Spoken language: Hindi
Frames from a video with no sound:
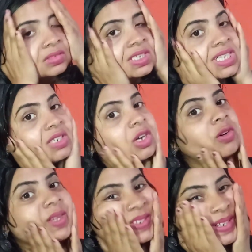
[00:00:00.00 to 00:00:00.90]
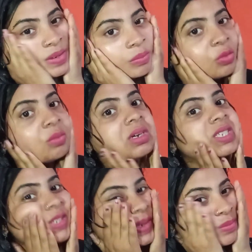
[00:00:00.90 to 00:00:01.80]
गाइज एलोवेरा जेल एक
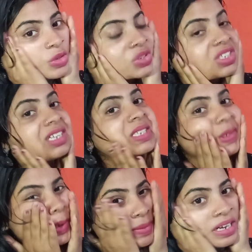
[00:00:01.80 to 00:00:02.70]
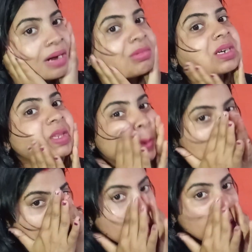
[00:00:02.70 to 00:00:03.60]
अच्छा मॉइस्चराइज़र का भी काम करता है
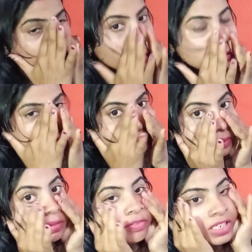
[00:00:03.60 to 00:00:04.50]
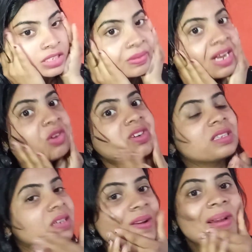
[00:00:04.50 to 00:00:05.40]
आपको अच्छी तरह अपने फेस पे एलोवेरा
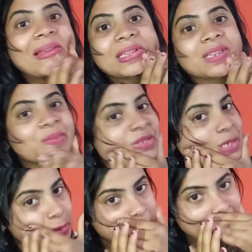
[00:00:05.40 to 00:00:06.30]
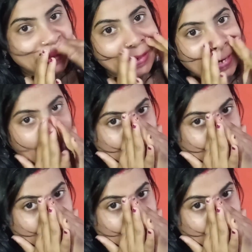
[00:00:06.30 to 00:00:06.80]
जेल से मसाज कर लेना है